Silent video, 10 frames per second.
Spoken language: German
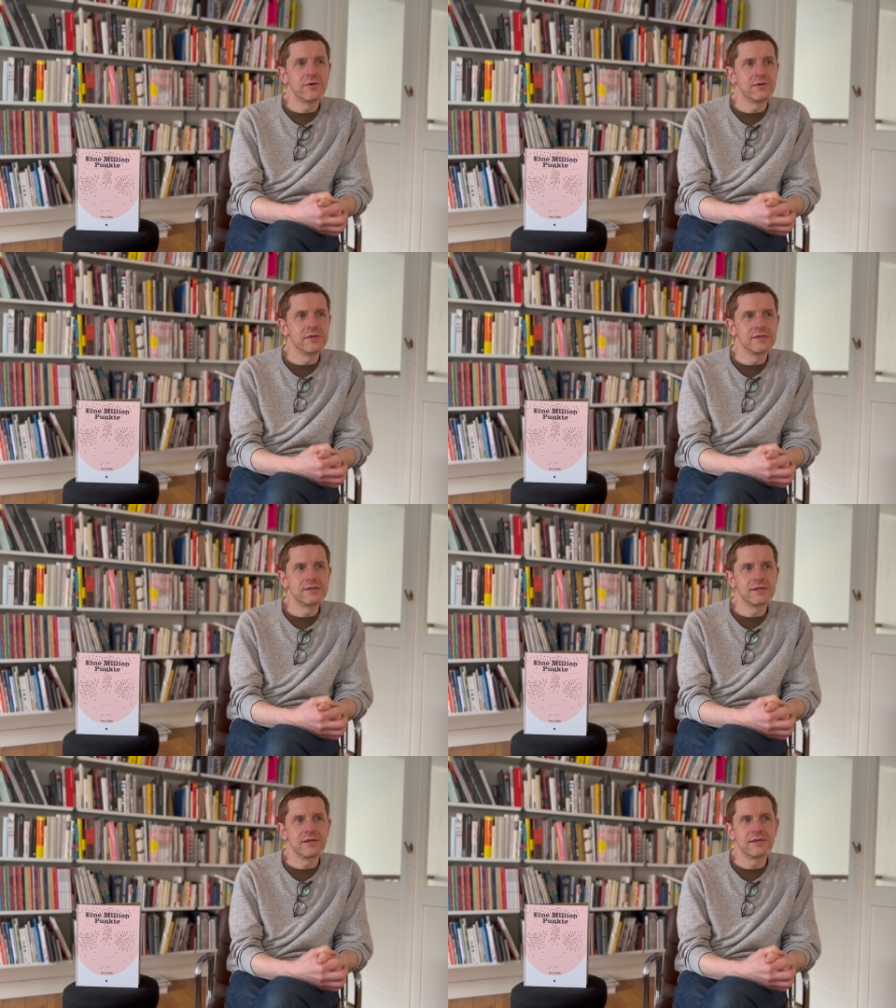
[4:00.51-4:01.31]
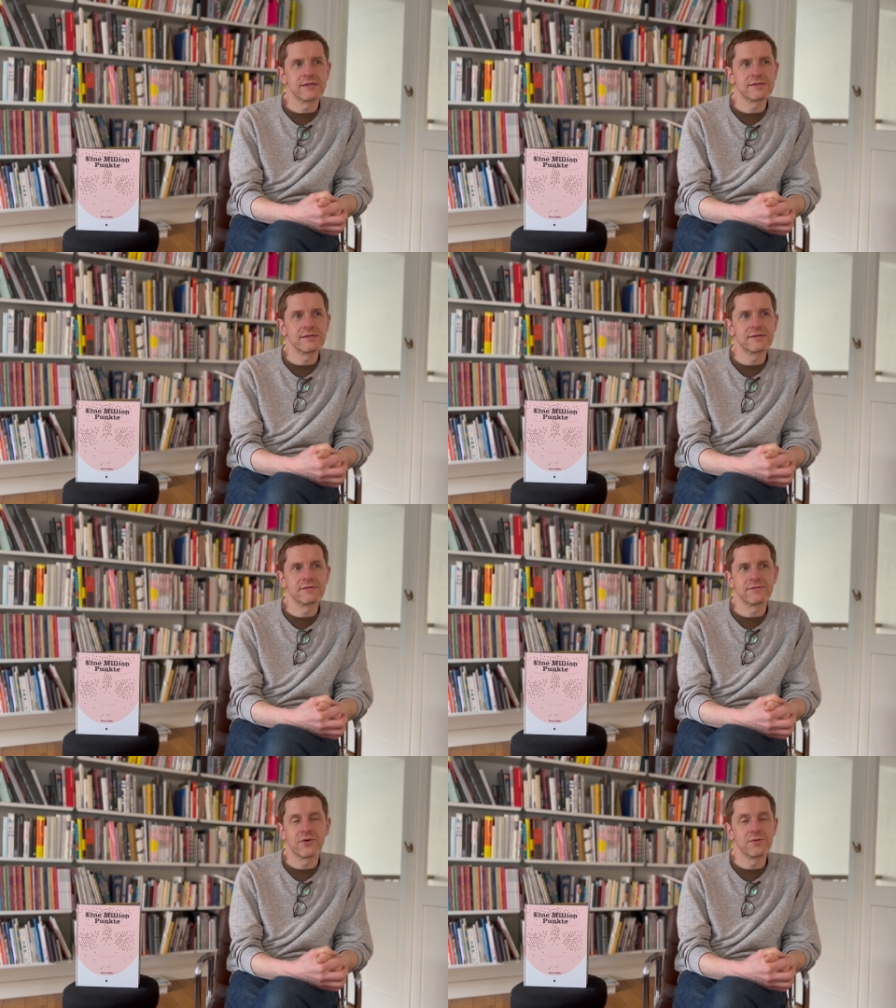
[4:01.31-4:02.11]
und äh, das
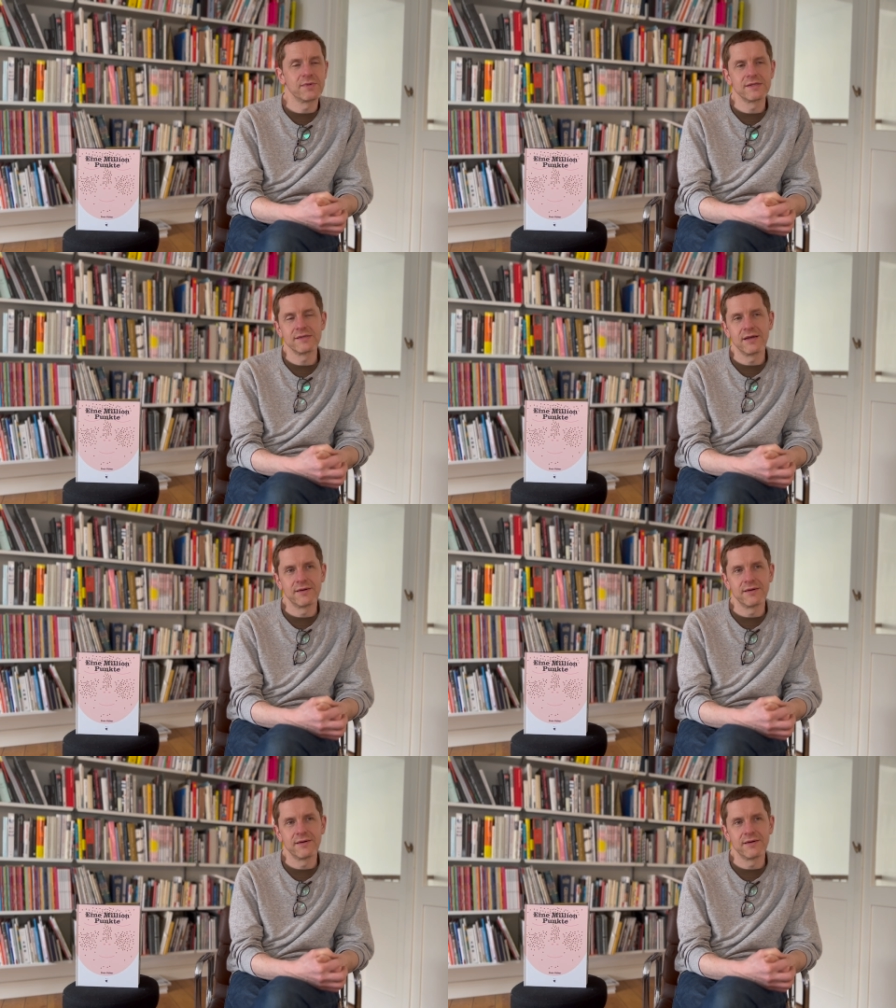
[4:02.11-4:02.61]
ist, freut mich sehr.